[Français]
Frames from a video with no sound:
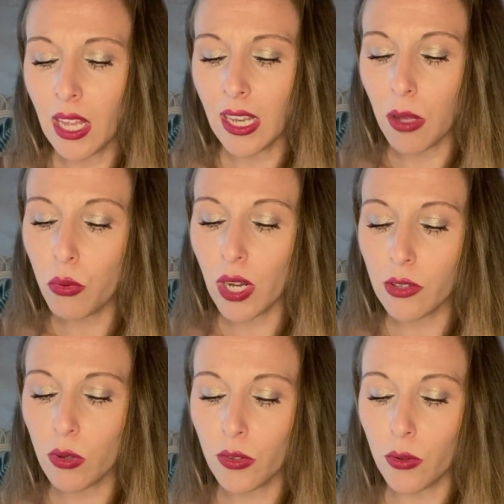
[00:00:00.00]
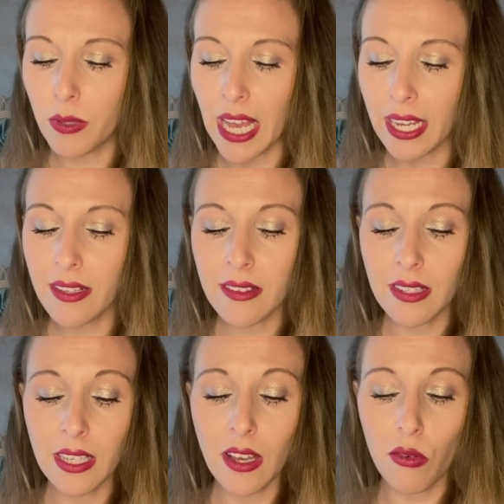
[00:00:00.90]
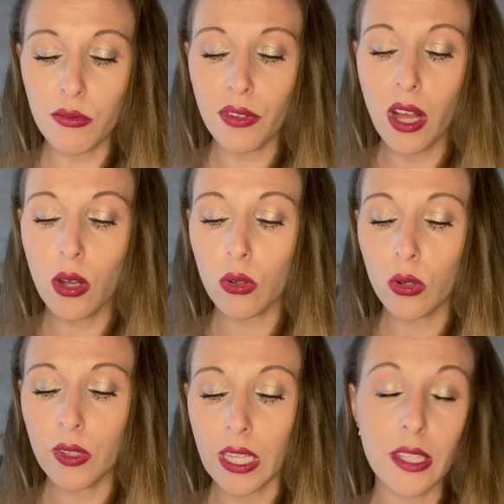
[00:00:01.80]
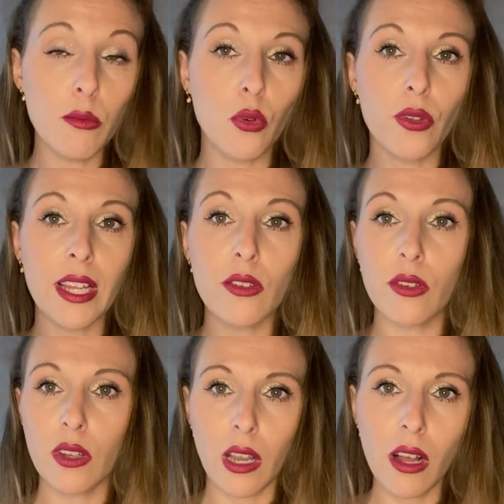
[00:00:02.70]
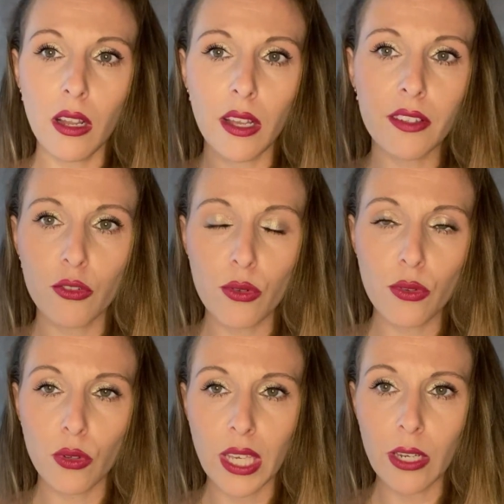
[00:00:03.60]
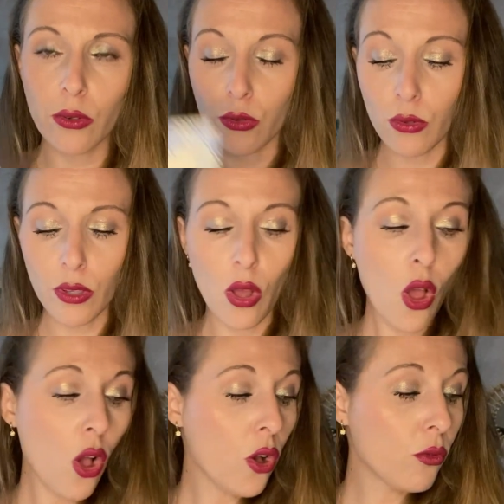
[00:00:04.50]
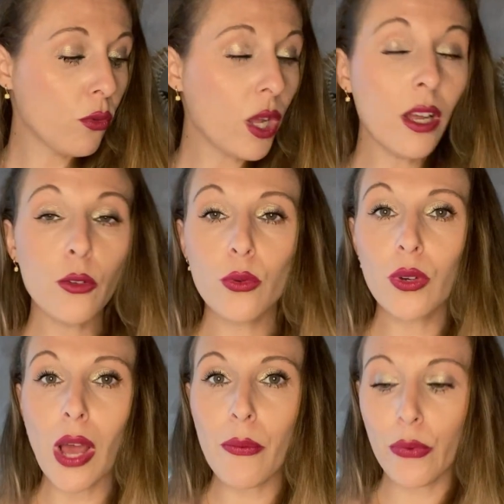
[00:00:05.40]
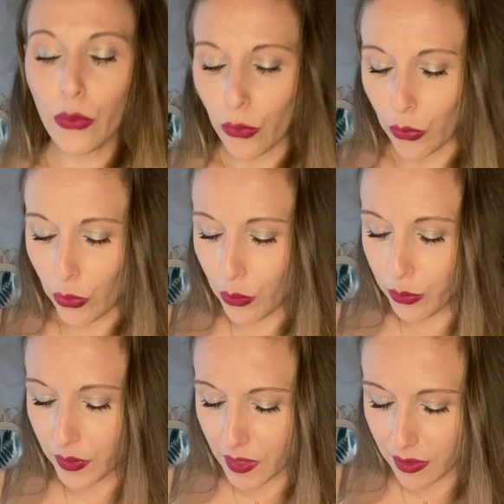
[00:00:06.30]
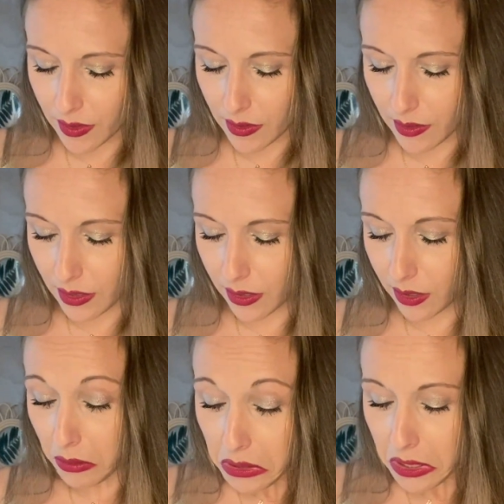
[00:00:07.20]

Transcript: Laboratoire de Biarritz et enfin Caudalie. Bon, il y en a d'autres là, hein. là c'est juste quelques-unes. Voilà en tout cas pour le petit teasing.